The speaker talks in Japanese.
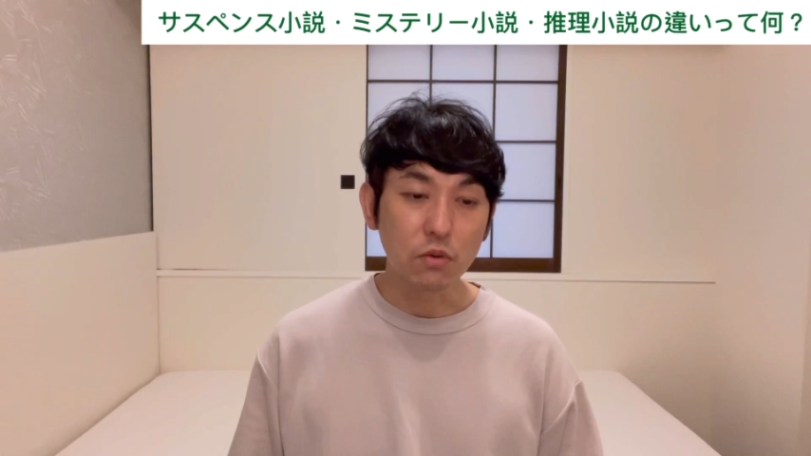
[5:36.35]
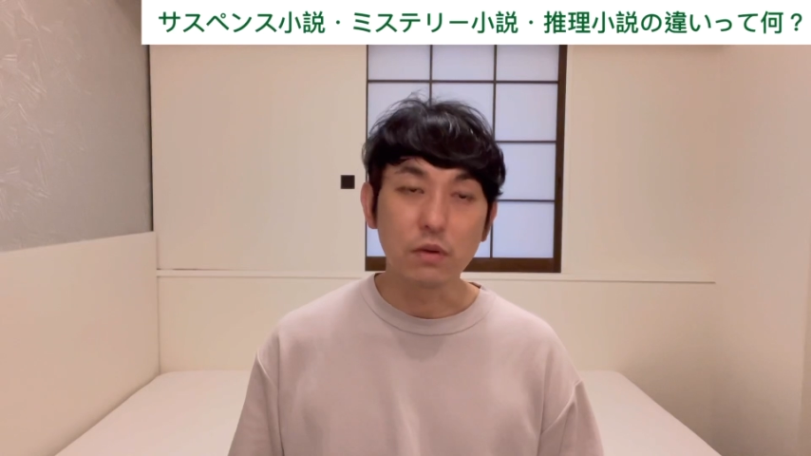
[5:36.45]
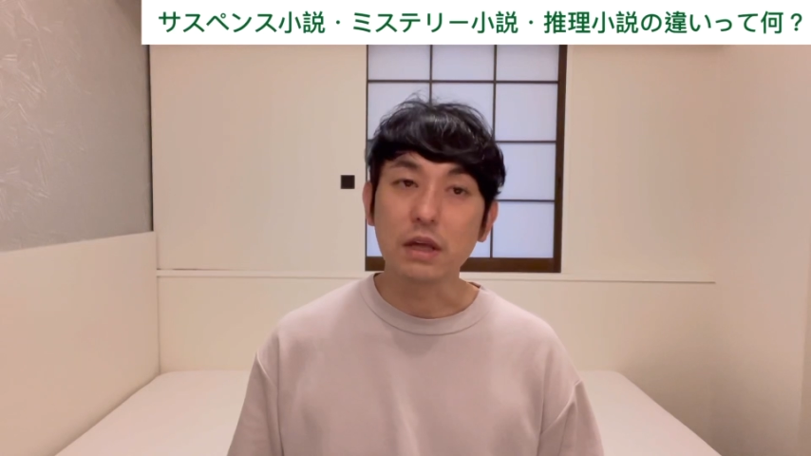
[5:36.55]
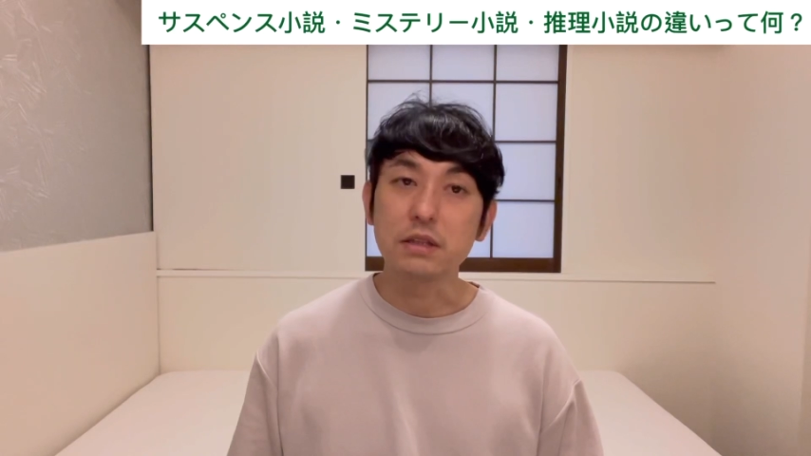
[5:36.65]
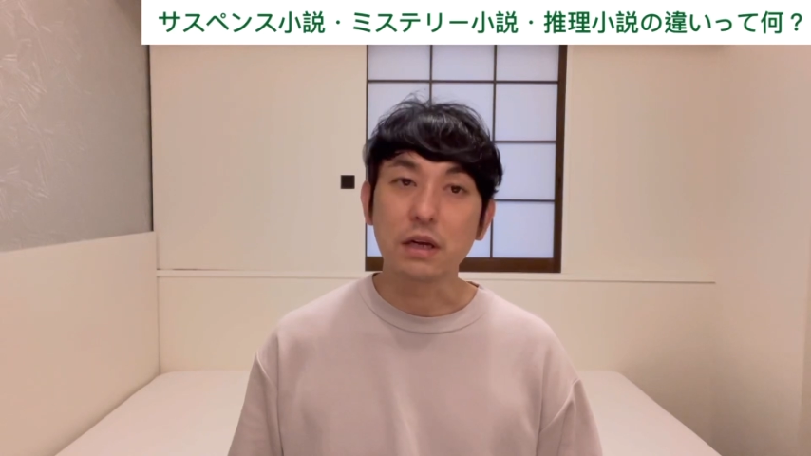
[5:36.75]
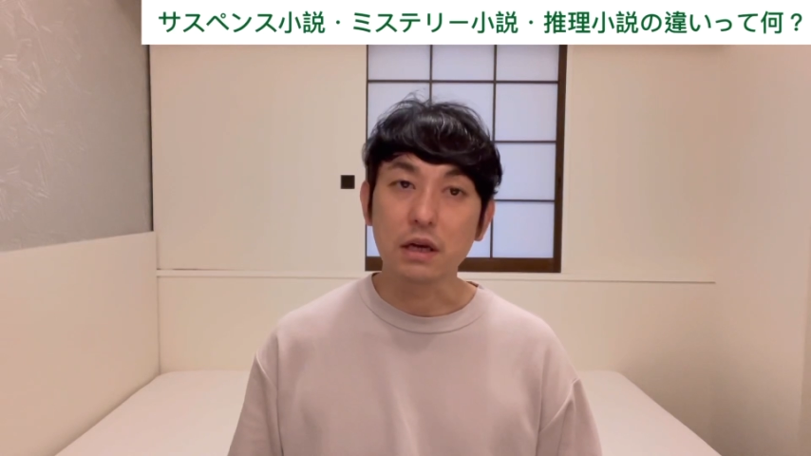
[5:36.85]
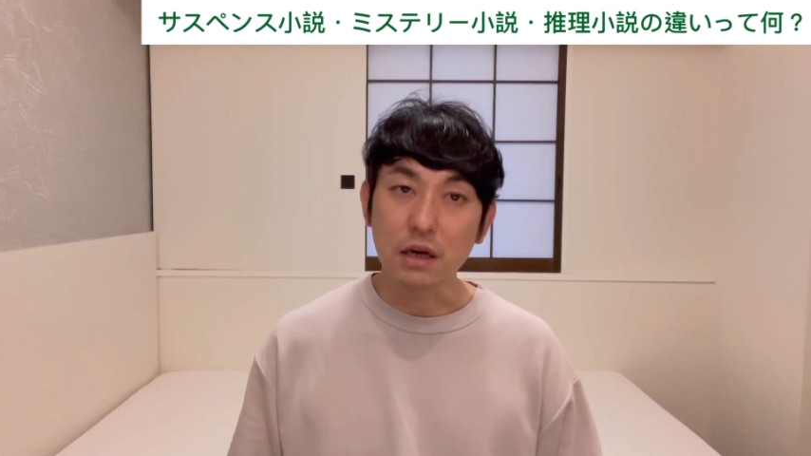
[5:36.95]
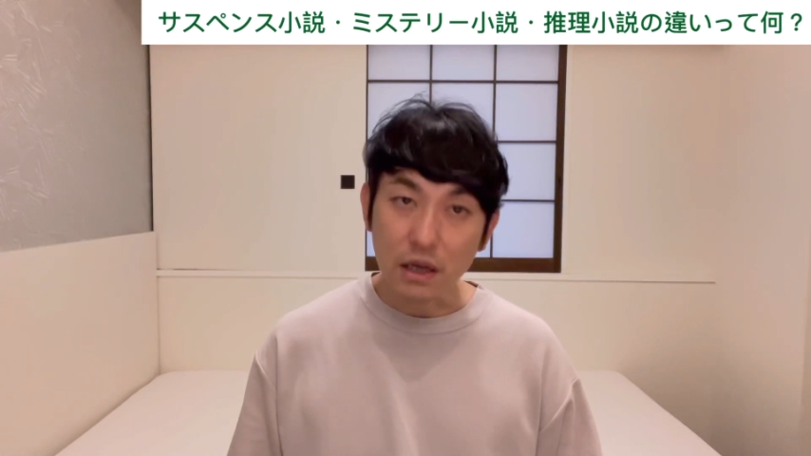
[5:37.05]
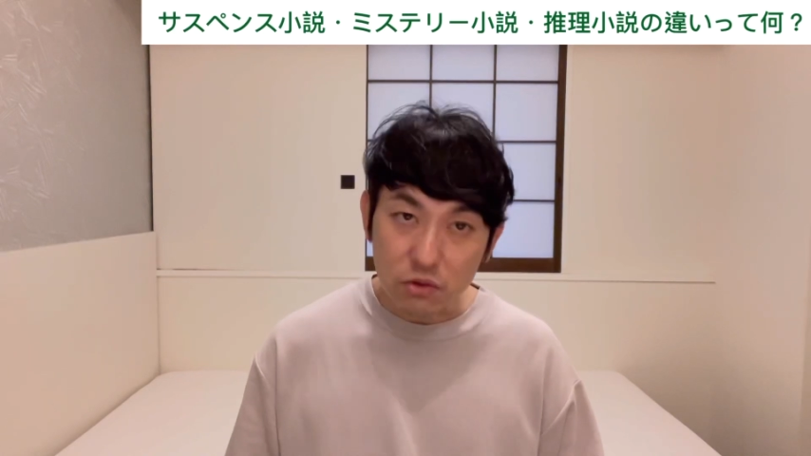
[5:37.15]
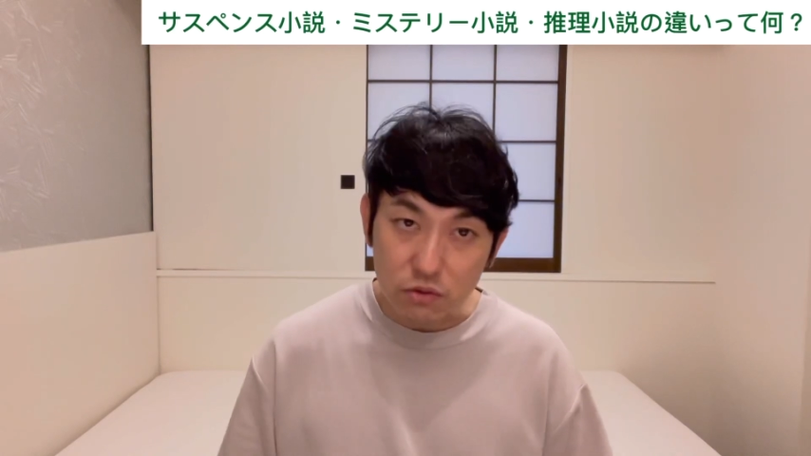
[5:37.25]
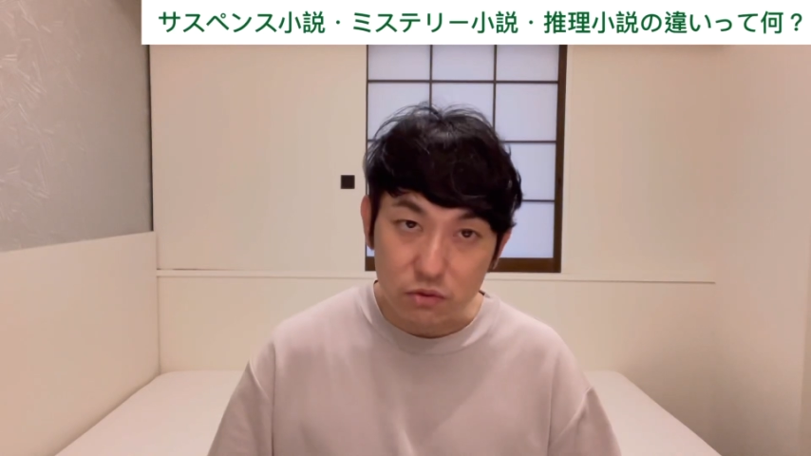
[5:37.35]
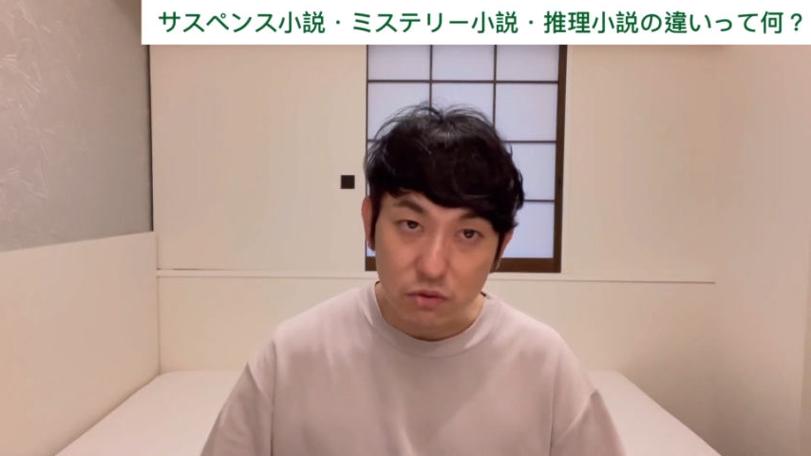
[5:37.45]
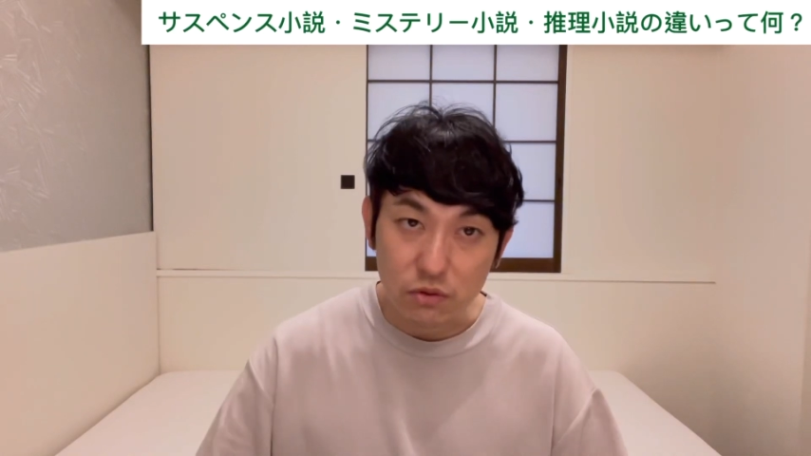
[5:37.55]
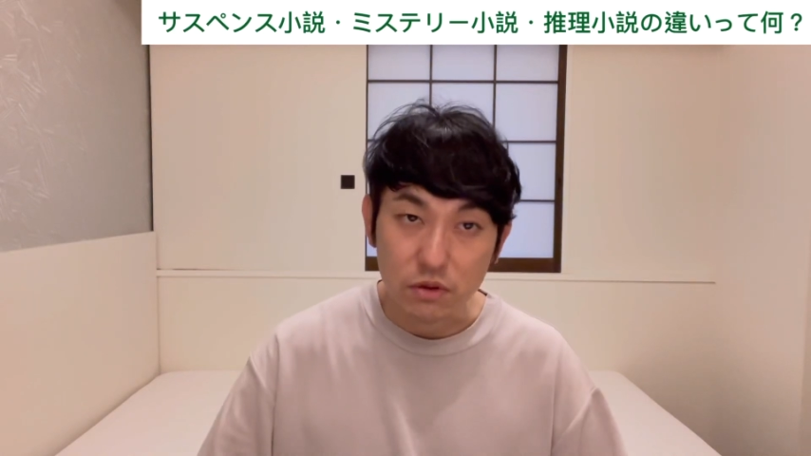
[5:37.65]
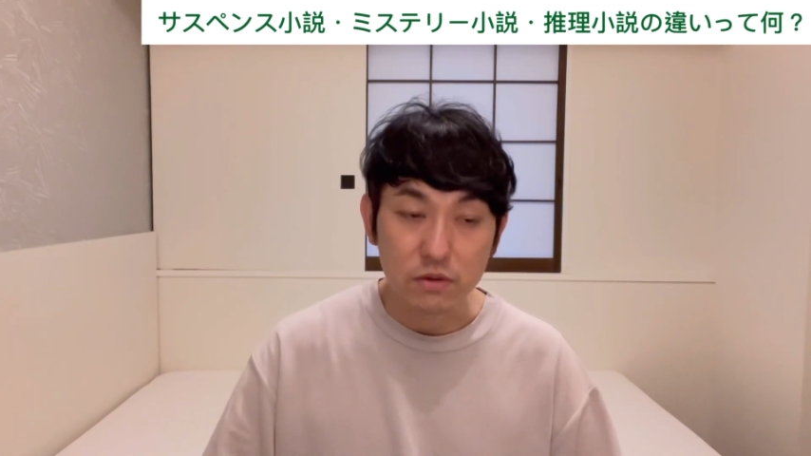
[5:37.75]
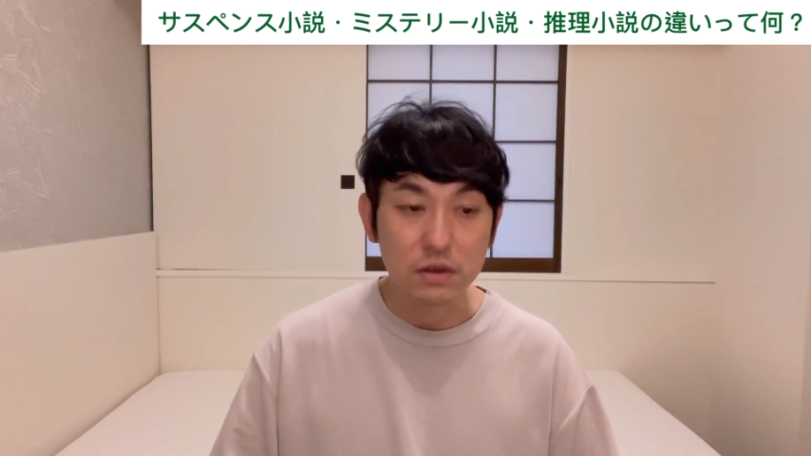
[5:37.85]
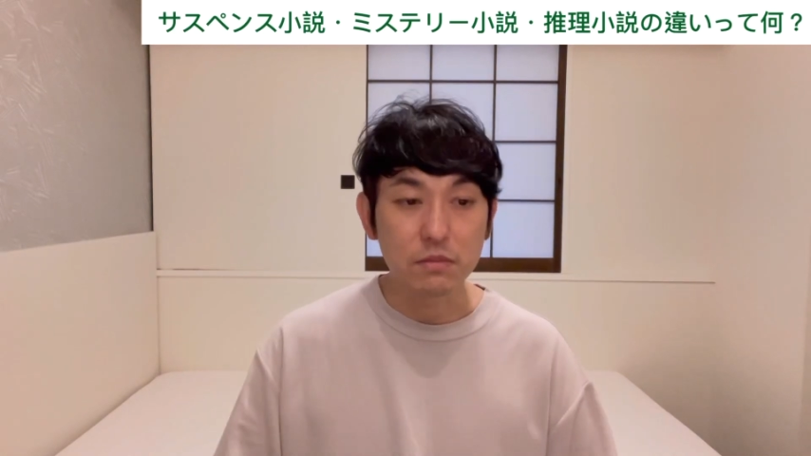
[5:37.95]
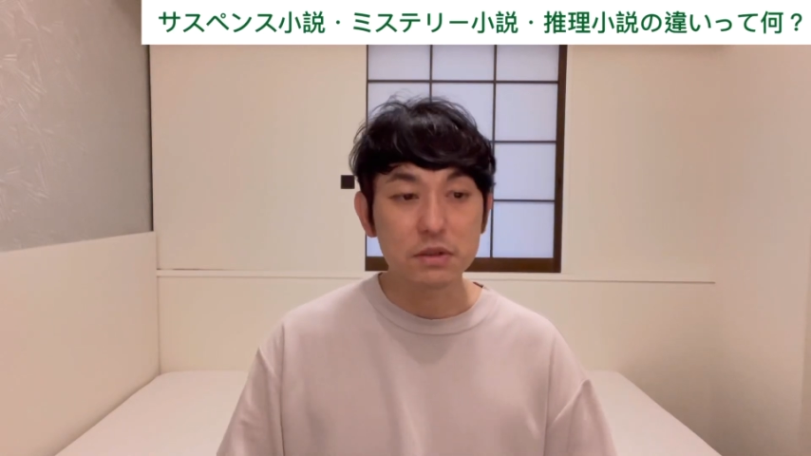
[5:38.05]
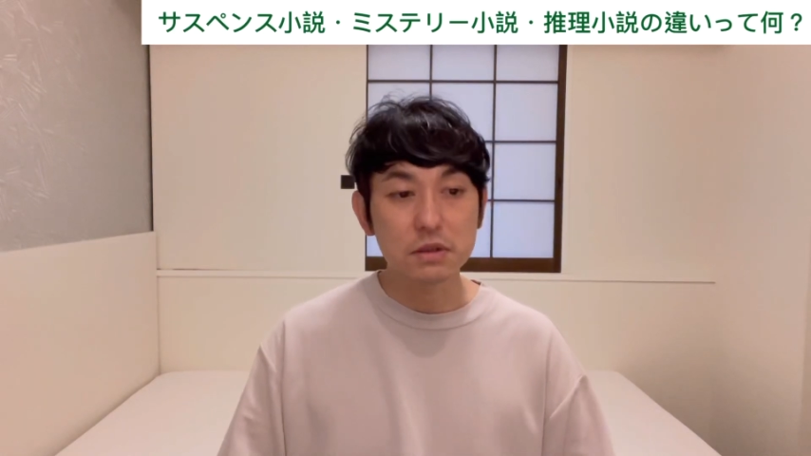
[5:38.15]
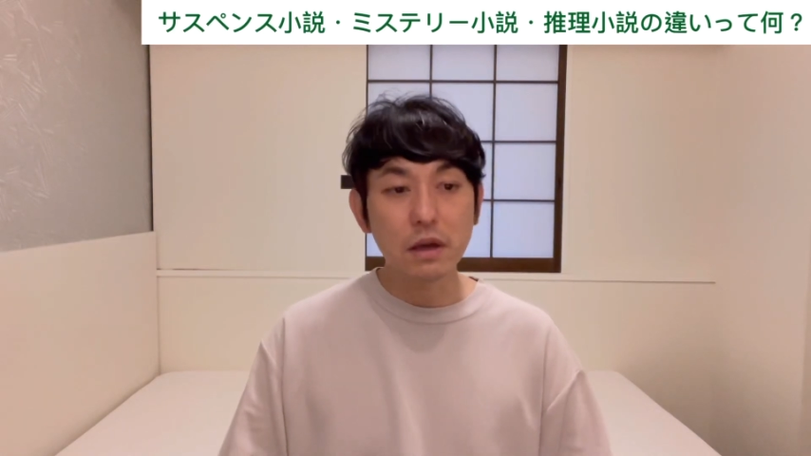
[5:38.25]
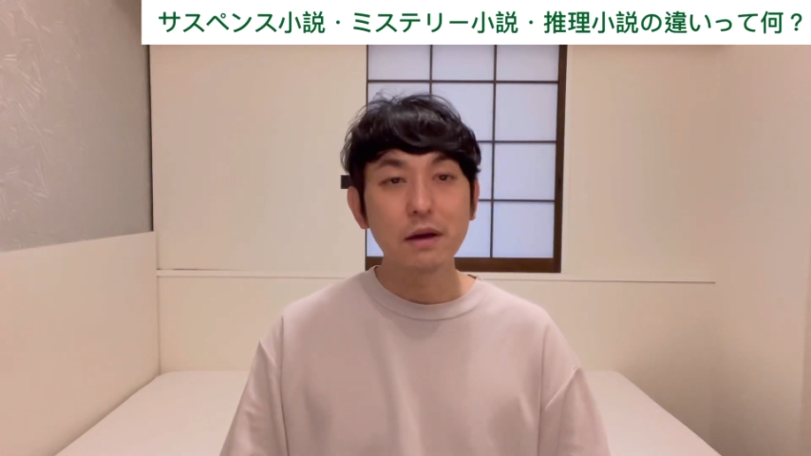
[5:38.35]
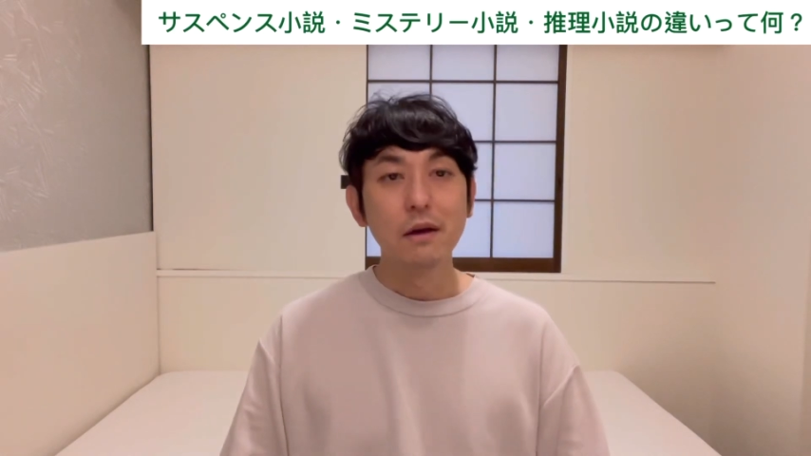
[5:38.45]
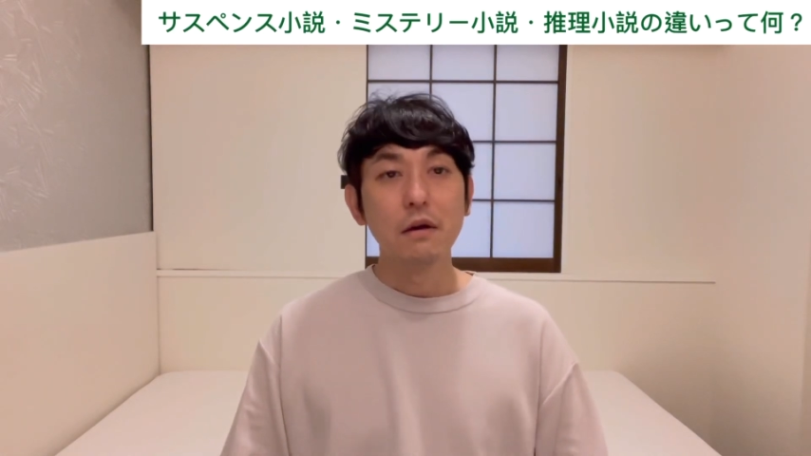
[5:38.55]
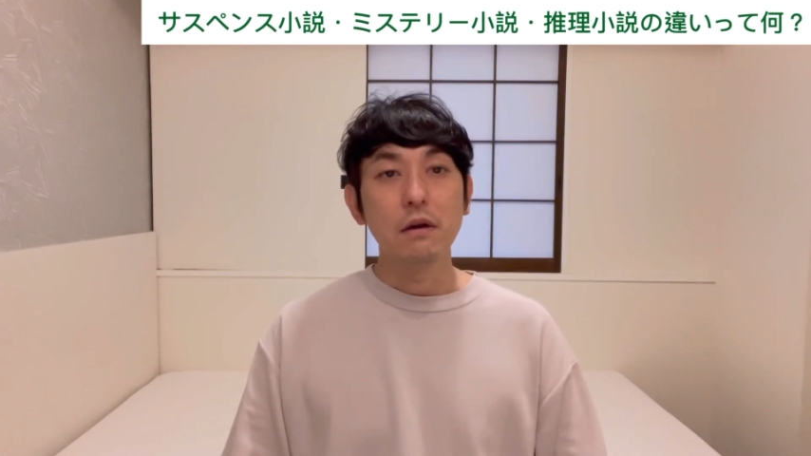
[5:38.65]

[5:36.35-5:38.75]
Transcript: 損はないんじゃないかなということでございまして、